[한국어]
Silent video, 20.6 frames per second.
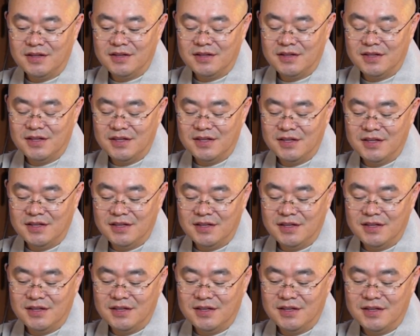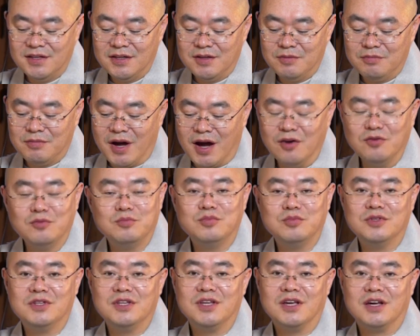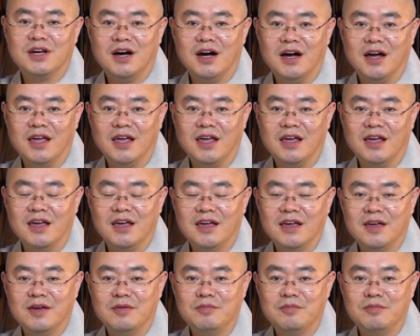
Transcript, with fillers: 이 바우프티카에게